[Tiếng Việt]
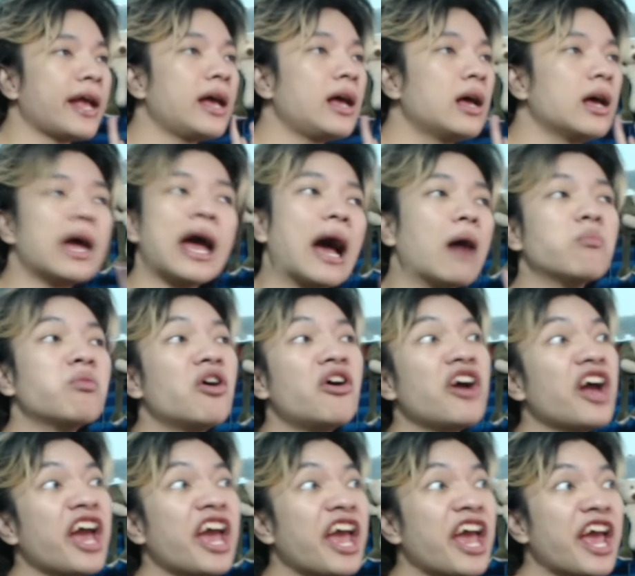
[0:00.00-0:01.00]
á, không có
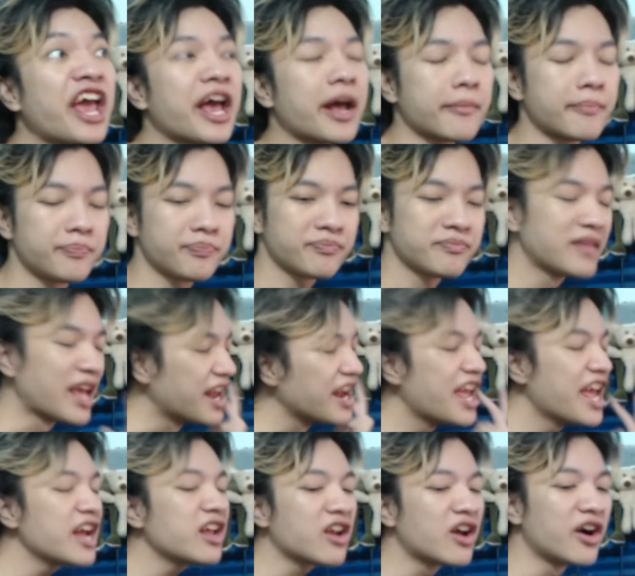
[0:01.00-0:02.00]
nghe. Đây
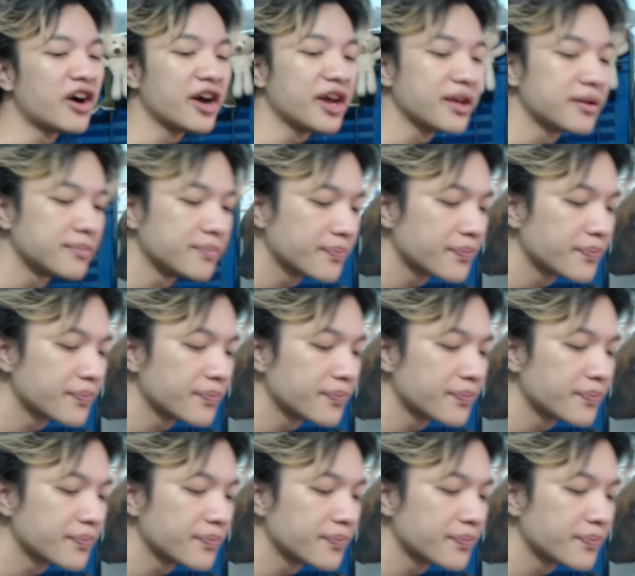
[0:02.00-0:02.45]
điếc rồi.